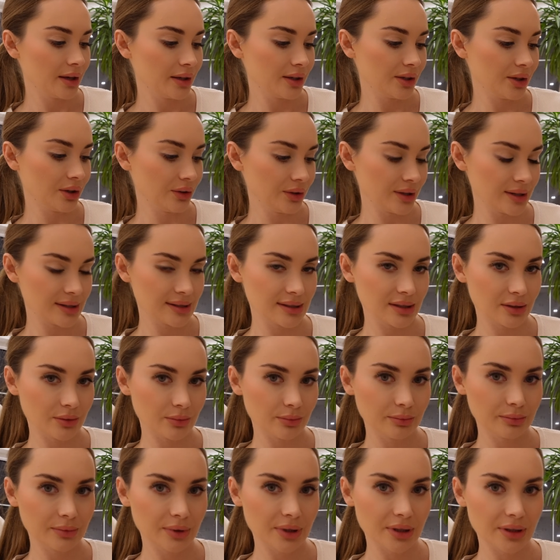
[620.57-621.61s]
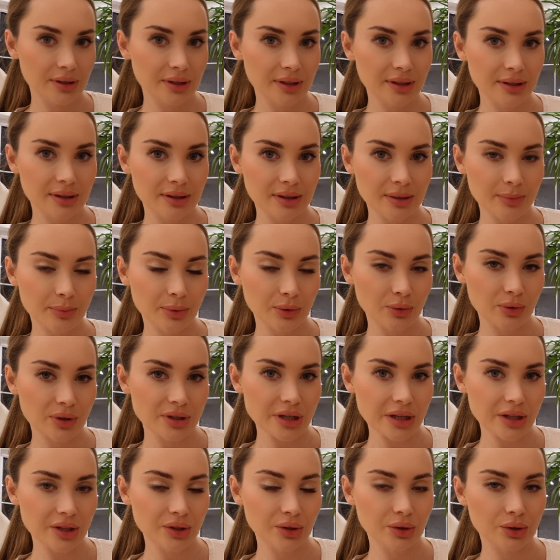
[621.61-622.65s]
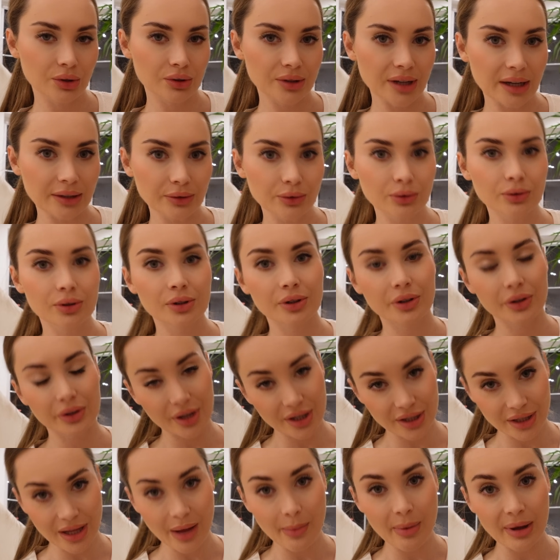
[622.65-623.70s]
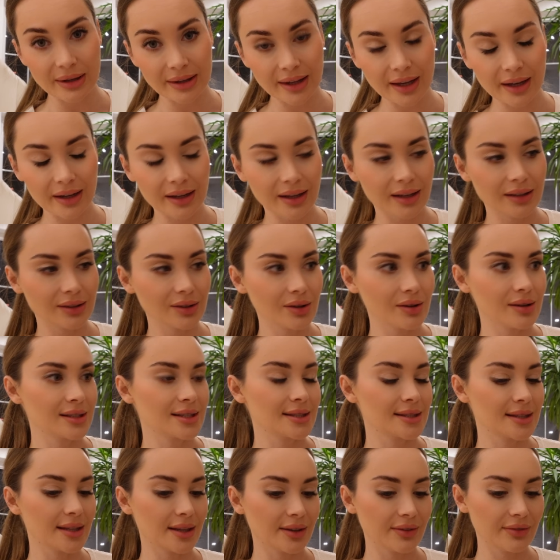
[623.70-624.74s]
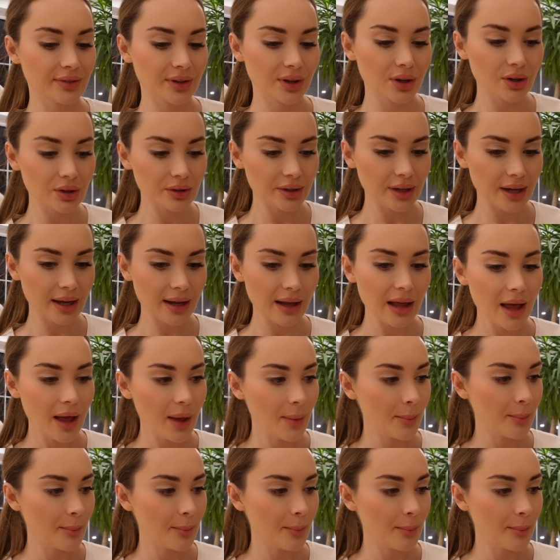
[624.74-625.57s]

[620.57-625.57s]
i one są e, nie, nie podłączane do kontaktu, tylko też na baterię i to jest e, wygoda,